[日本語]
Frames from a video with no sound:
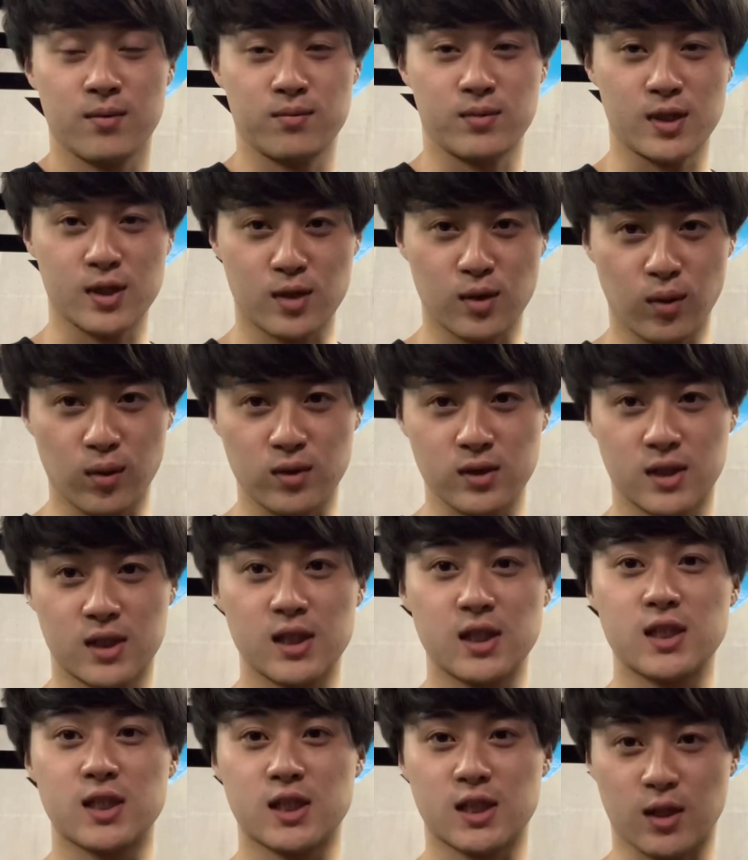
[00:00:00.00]
みぞお
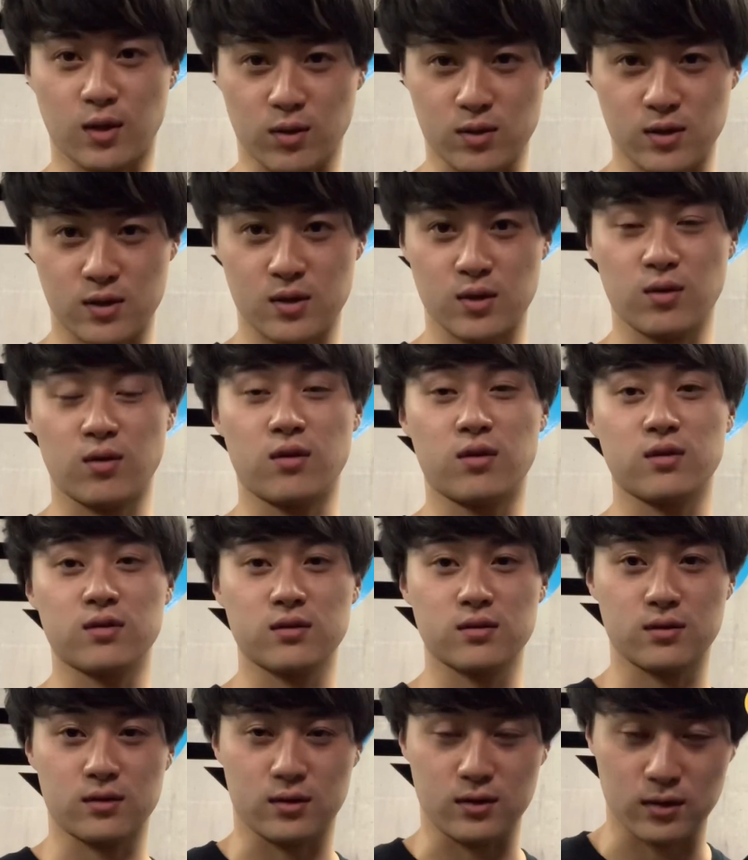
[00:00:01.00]
ち、恥骨を
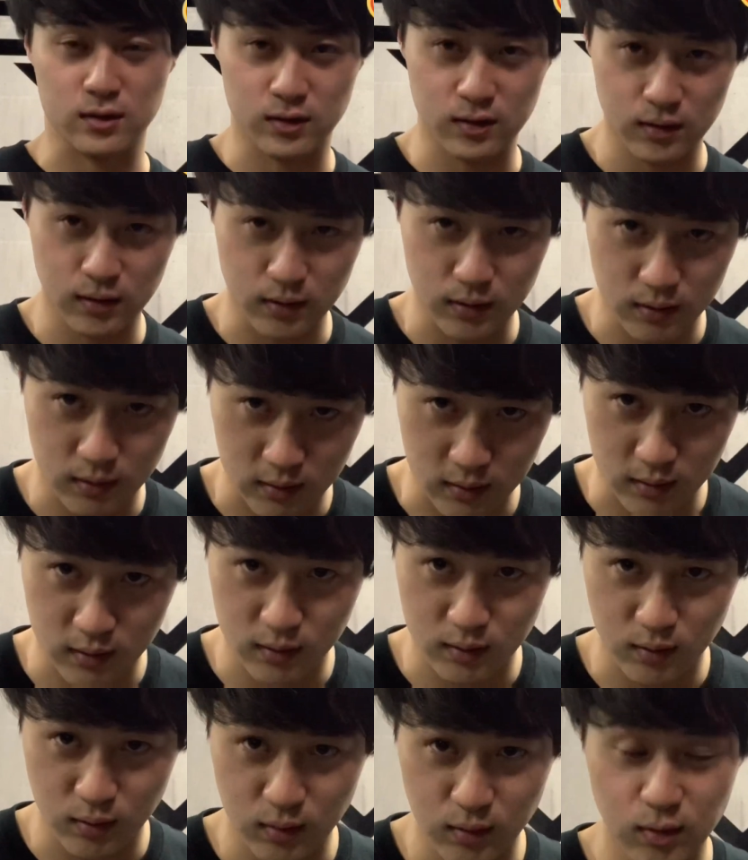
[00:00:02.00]
グググ
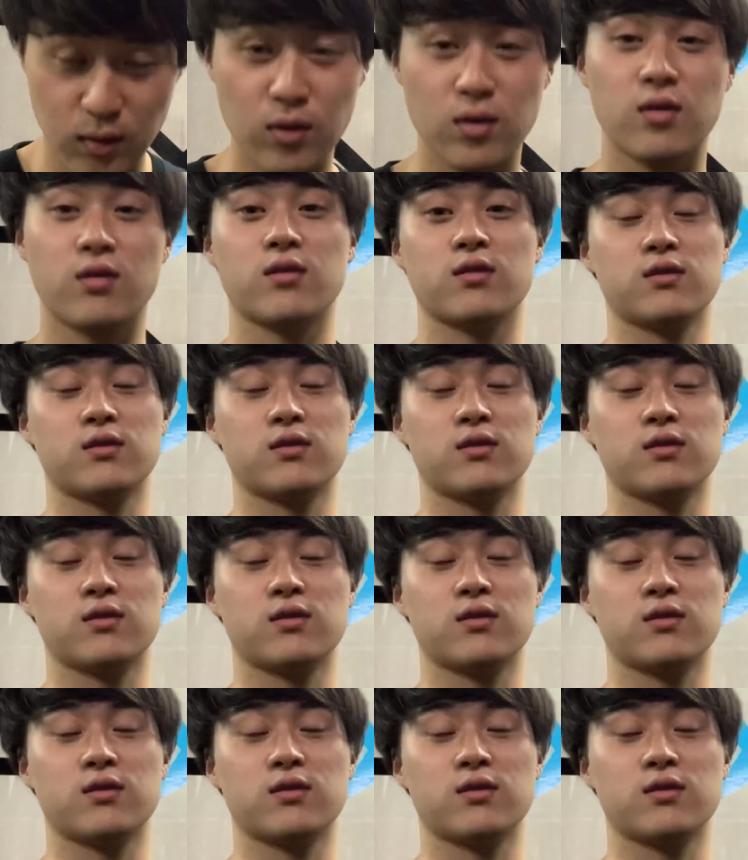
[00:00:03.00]
グッと